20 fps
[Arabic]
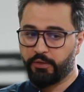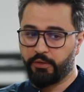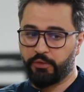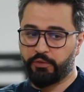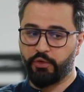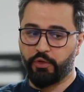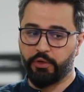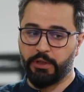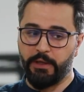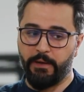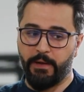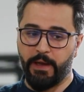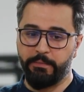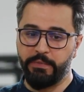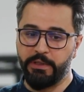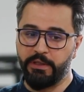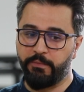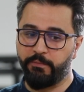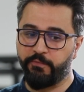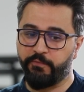دكتوره
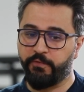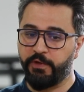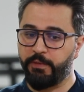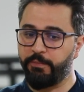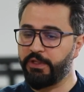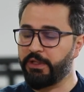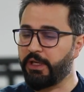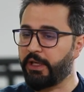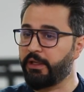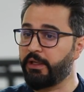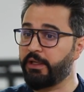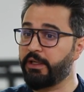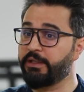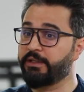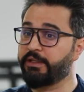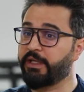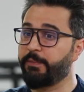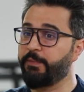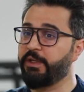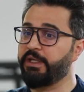ابي في البدايه
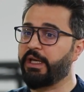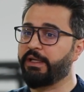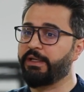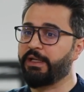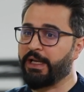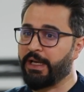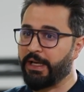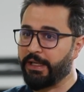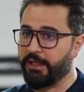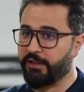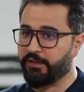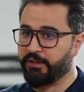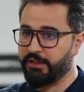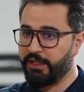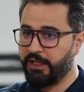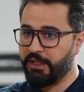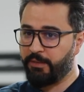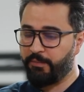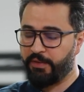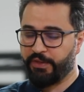تكلميني عن الحالات،
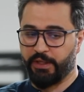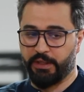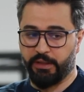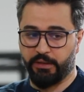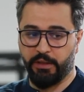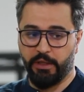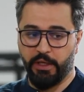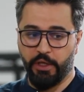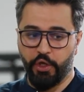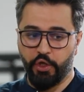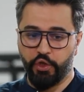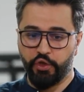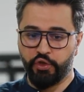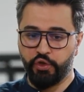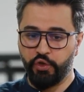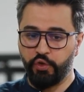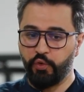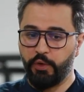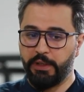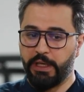يعني مثلا
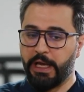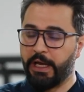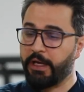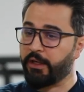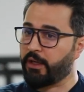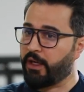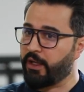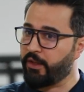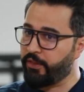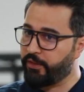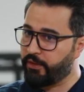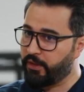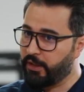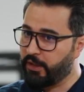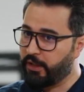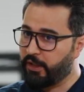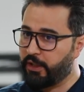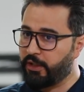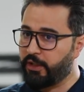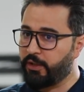شنو الاعراض
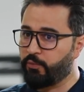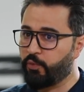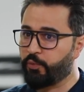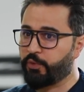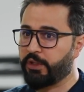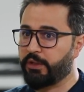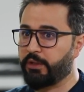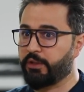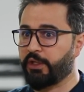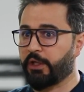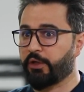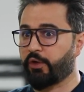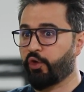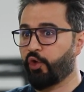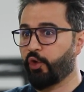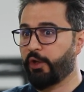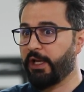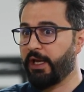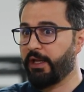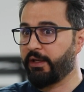اللي ممكن
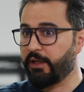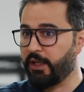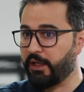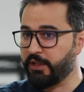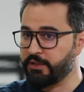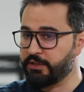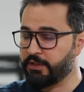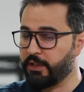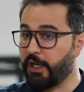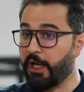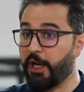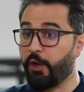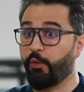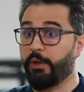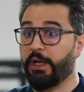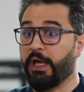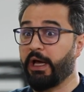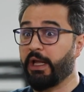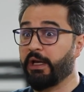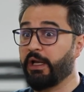يتعرضون لها الناس او
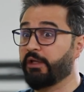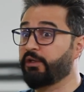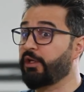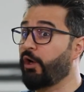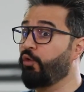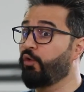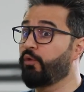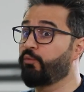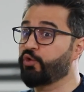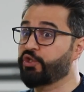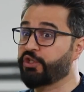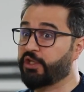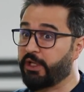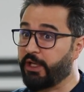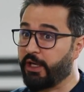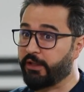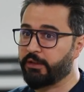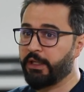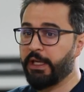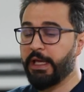الحالات او
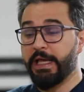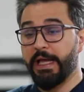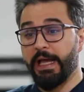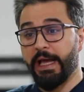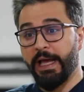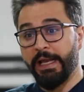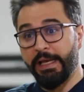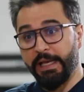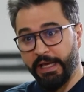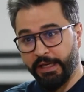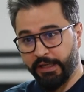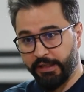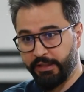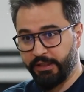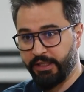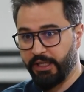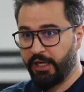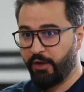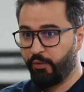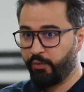المشكلات
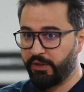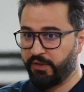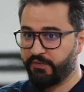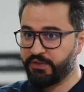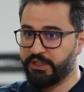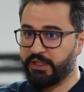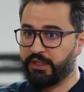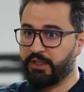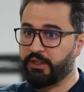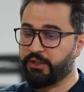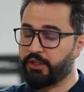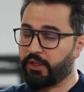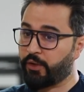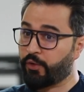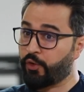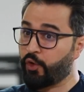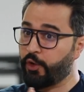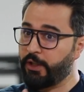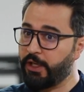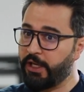العقليه او النفسيه اللي
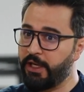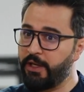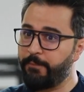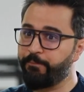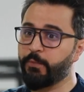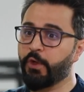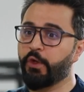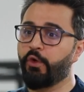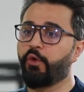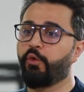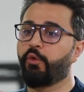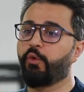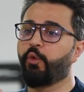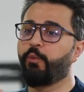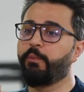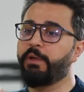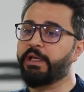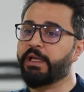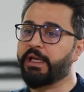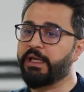يتعرضون لها
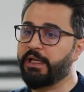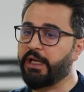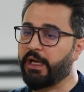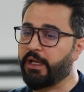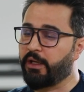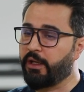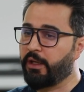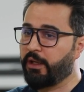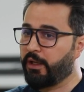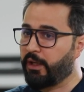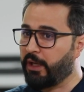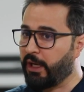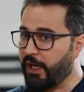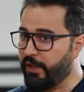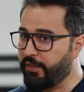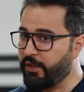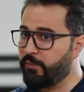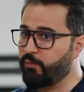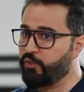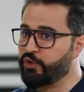ومن خلال
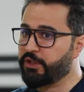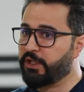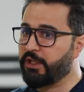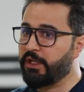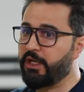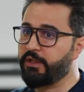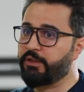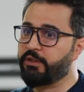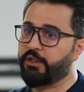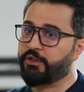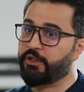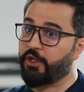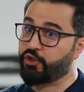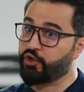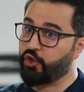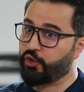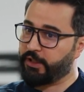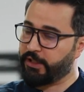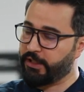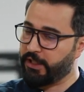هذه المشكلات
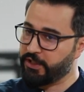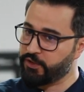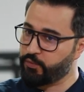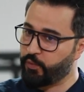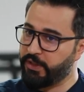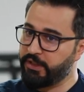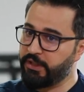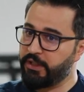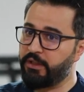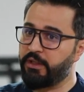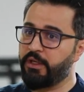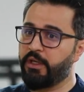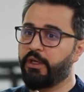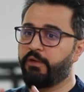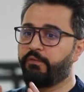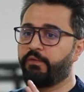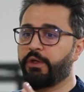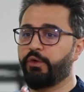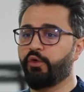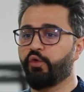يحتاجون علاج معين
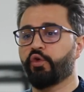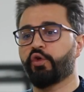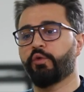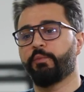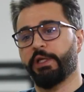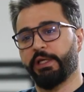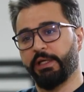فيجونكم